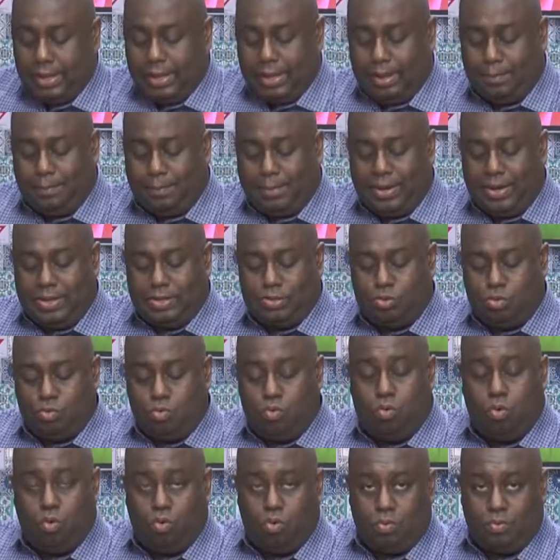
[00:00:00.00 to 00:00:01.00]
Ela parece um
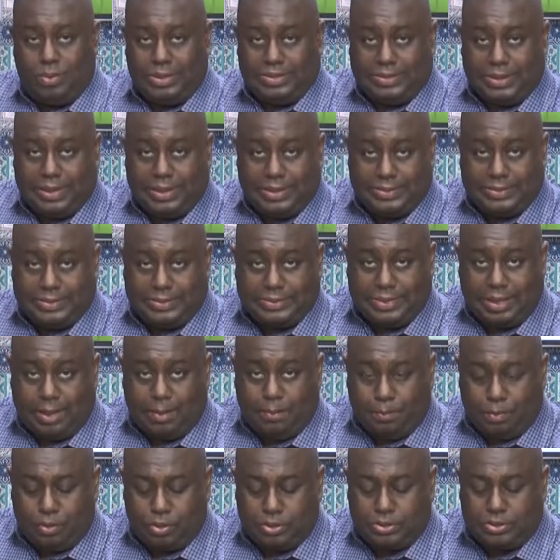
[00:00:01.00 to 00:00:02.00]
couro, mas ela é
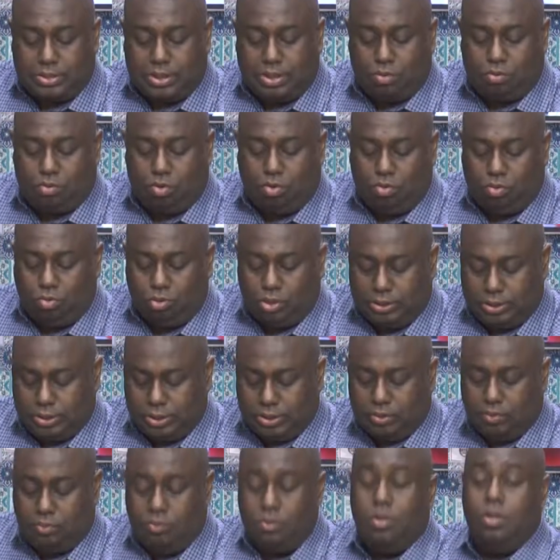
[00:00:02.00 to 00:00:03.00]
100%
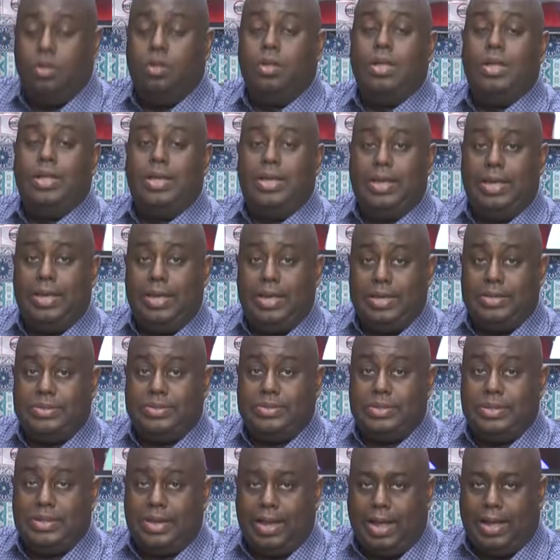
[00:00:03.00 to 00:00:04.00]
algodão,
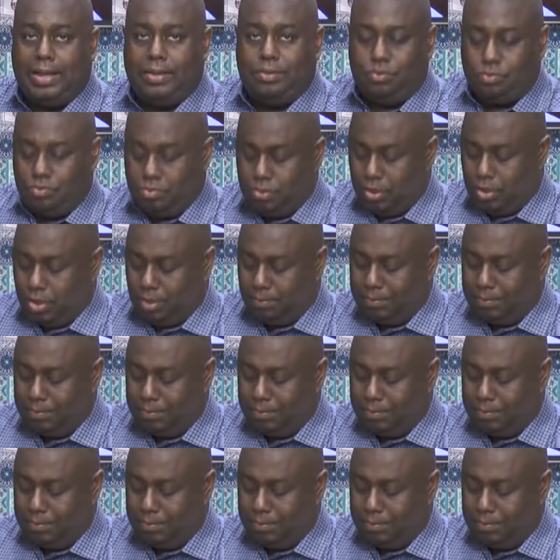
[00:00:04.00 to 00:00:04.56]
resinado.